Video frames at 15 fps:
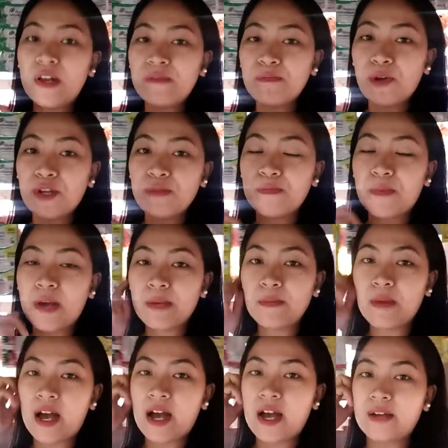1.5
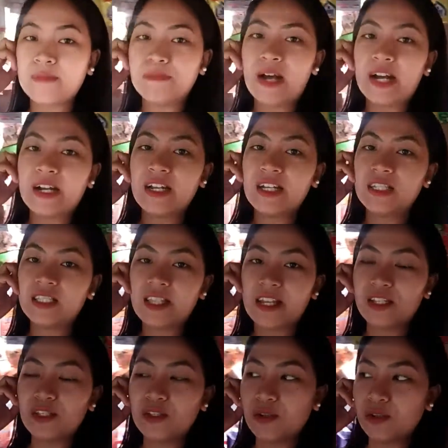ang bagay sa
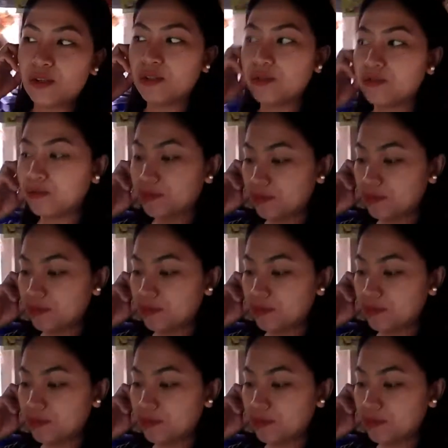inyo.